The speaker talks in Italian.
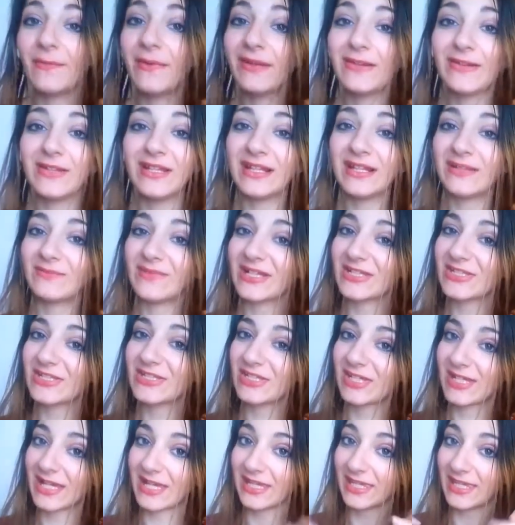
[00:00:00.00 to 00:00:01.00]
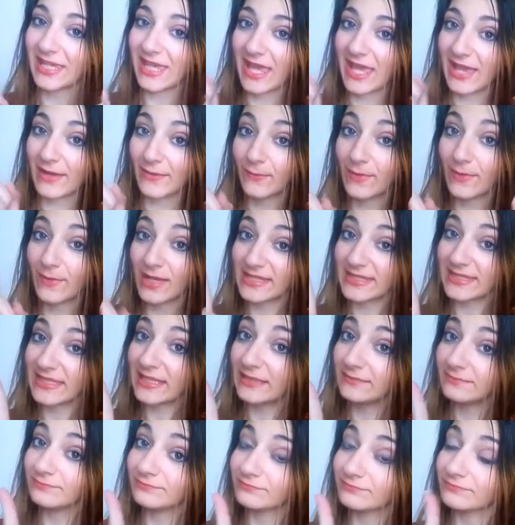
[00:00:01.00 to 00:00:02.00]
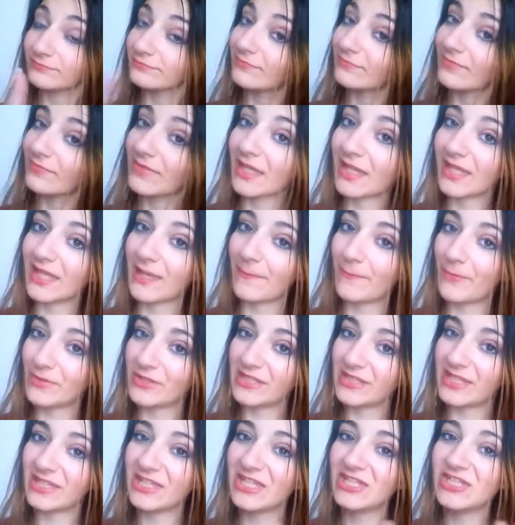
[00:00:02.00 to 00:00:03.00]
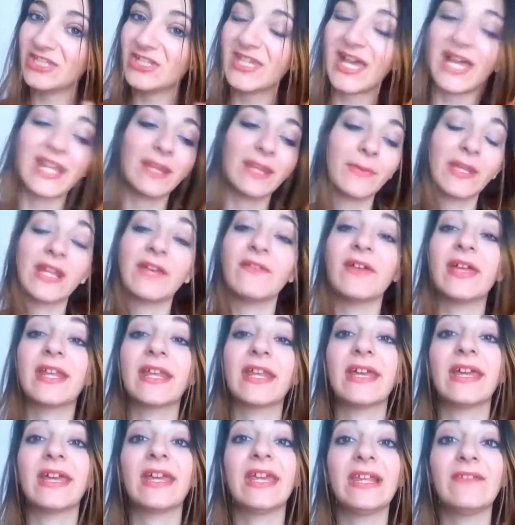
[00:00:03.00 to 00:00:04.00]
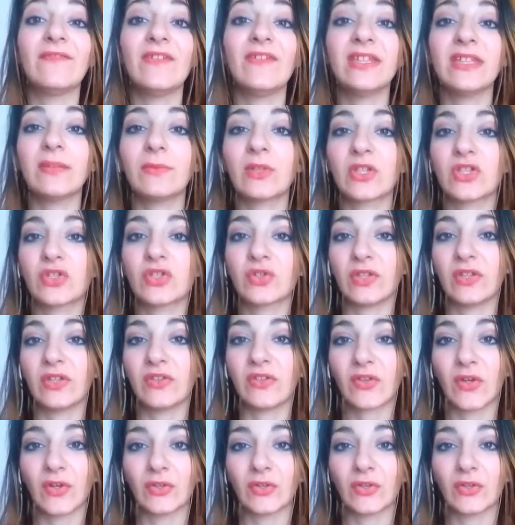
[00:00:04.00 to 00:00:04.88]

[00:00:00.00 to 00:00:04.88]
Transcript: la parolina magica che è questa, che potete digitare per avere il 20% di